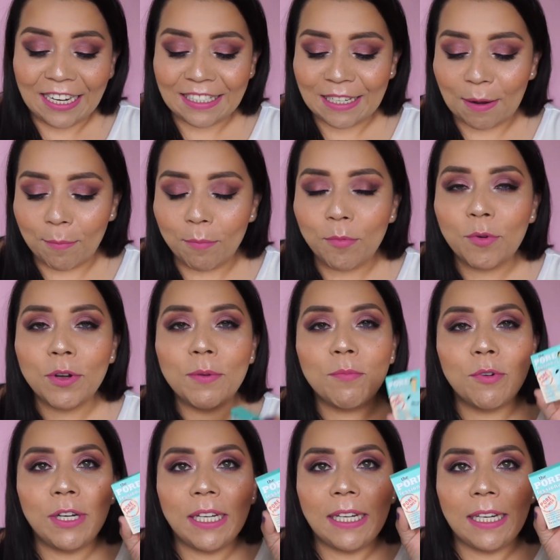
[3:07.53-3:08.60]
Está muy,
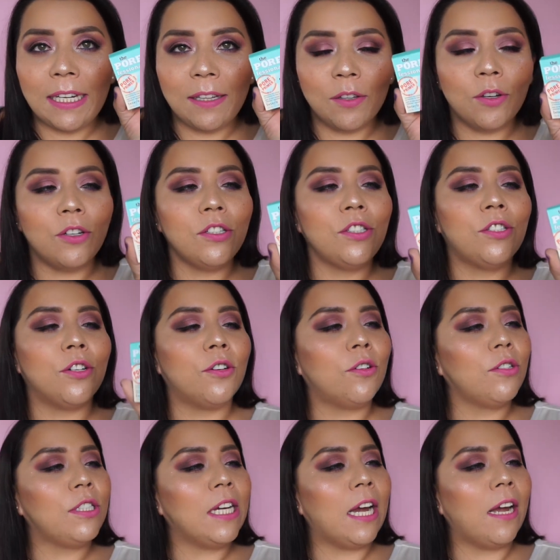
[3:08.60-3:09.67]
muy lindo.
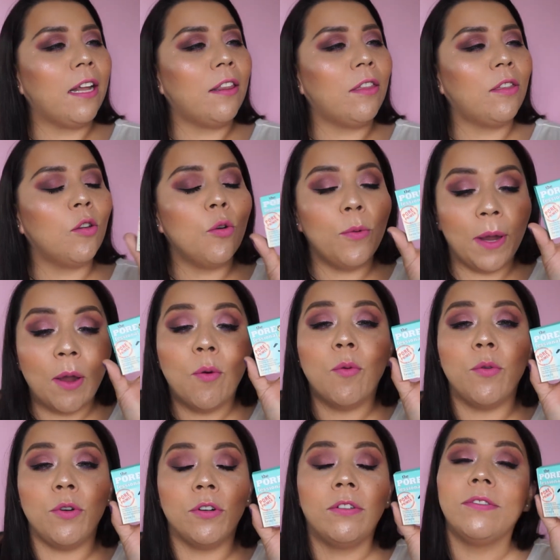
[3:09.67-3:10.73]
Yo ya tuve
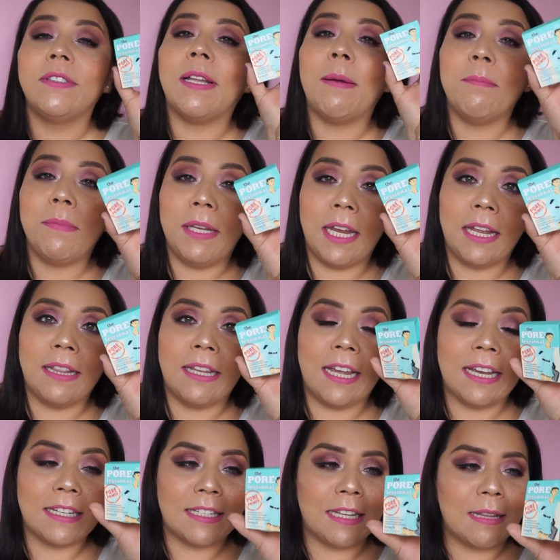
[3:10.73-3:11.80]
uno también
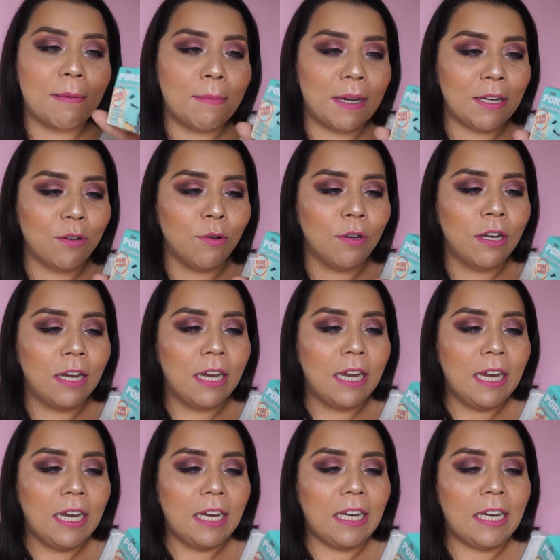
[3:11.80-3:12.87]
de este tamaño.
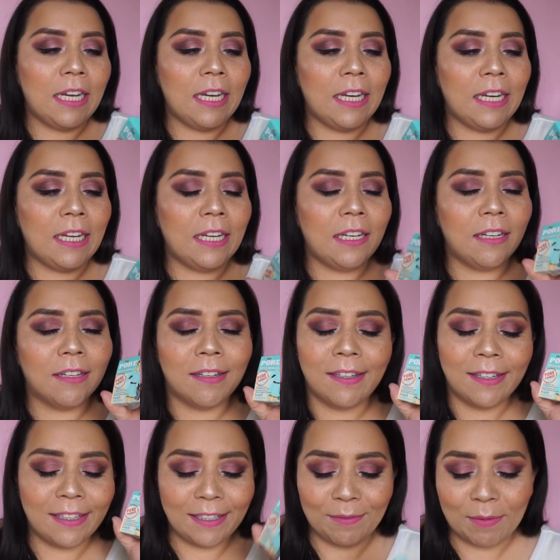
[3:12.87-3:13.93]
Y,
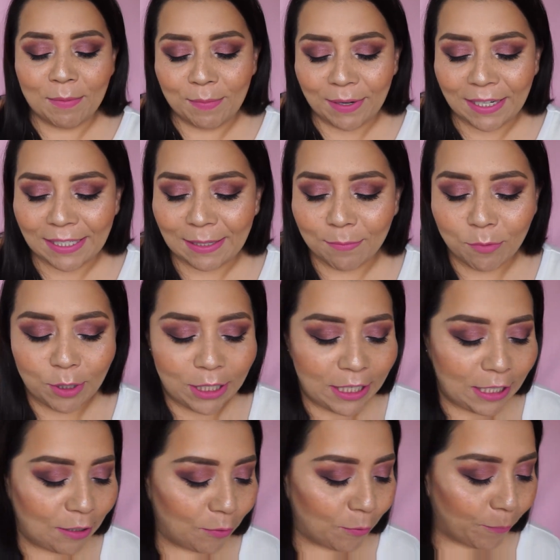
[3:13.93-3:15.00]
me parece muy
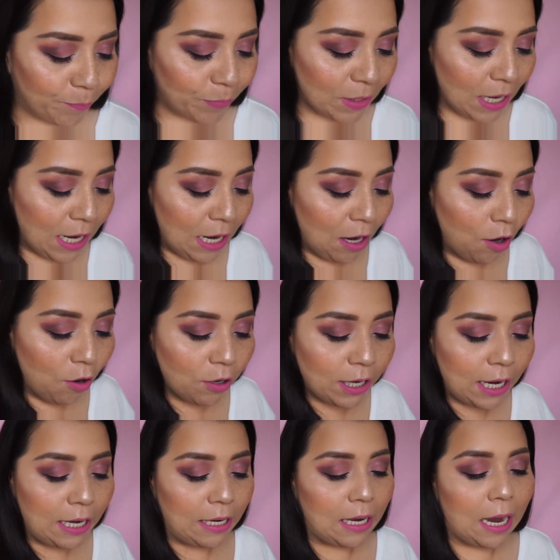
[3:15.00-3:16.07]
lindo. Ok,
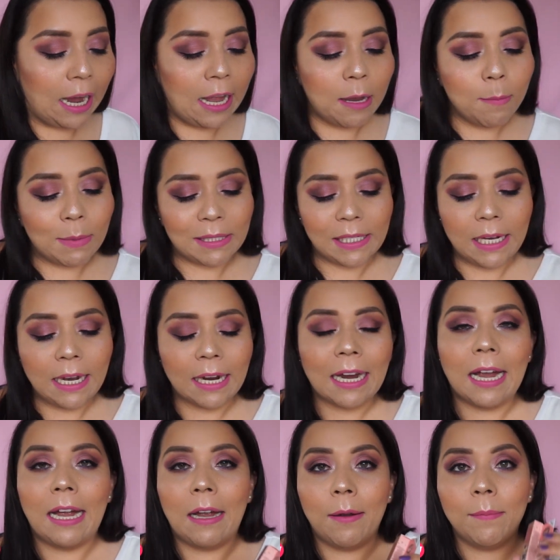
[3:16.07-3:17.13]
además en la
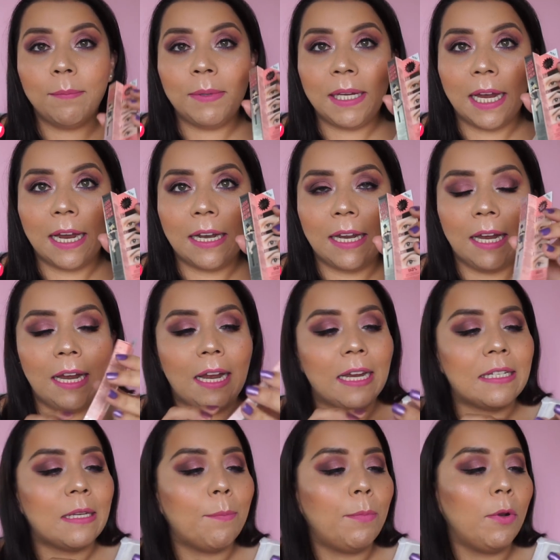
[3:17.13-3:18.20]
caja viene
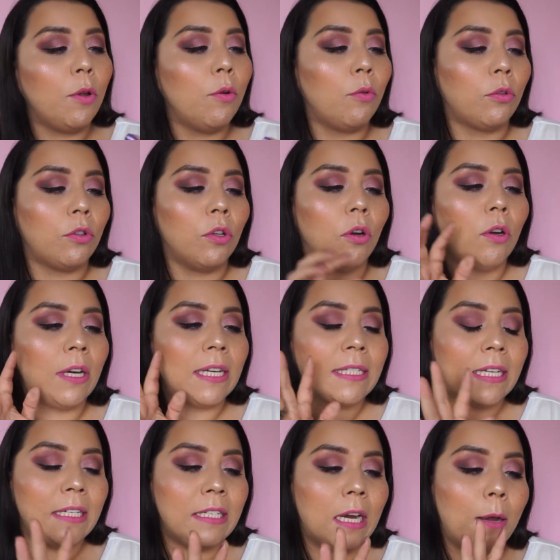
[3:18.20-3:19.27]
este producto que
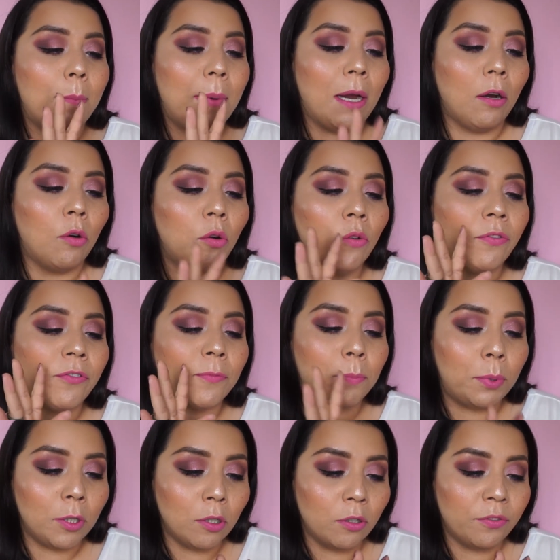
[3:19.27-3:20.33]
se llama Goof
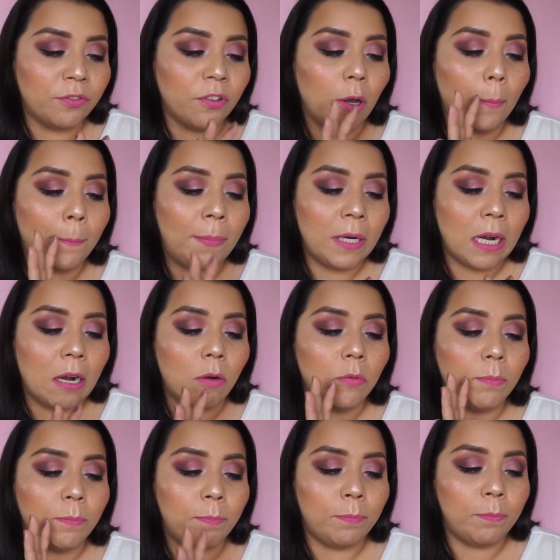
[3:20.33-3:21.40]
Proof
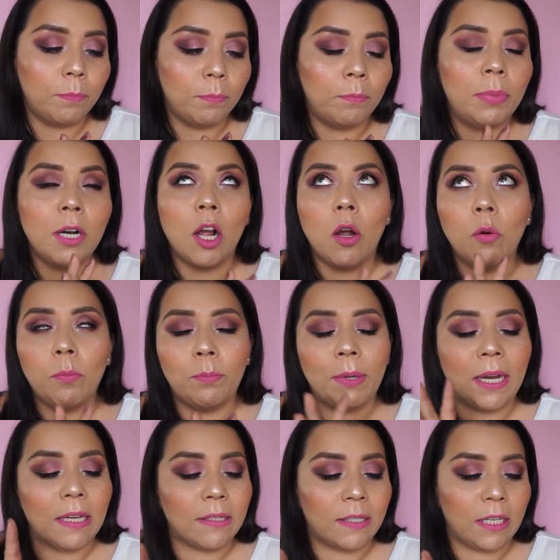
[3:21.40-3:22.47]
Brown Brow
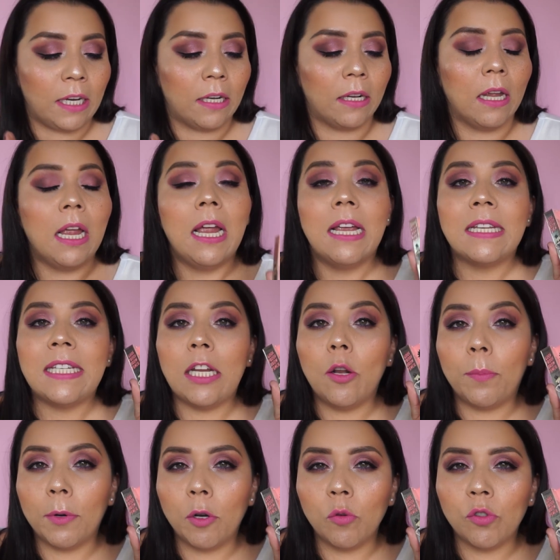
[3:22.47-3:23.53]
Pencil. Si
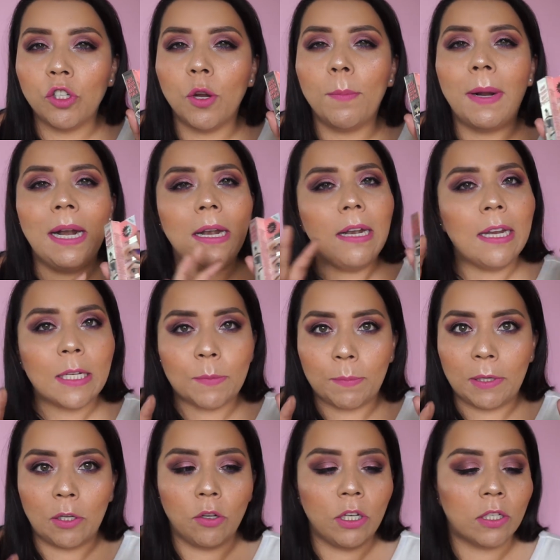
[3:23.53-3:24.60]
lo pronuncio mal, les
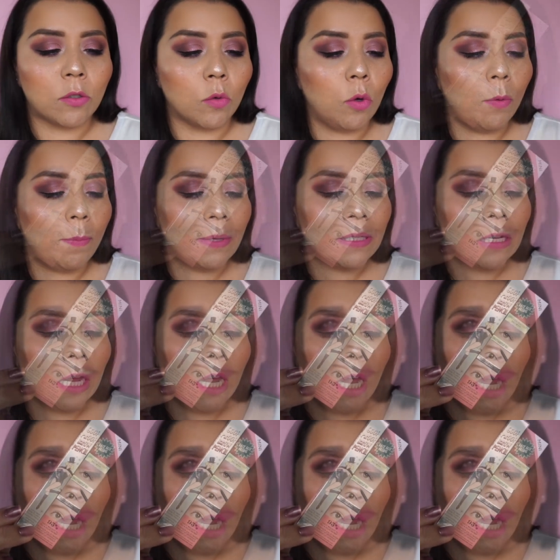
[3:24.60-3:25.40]
pido disculpas.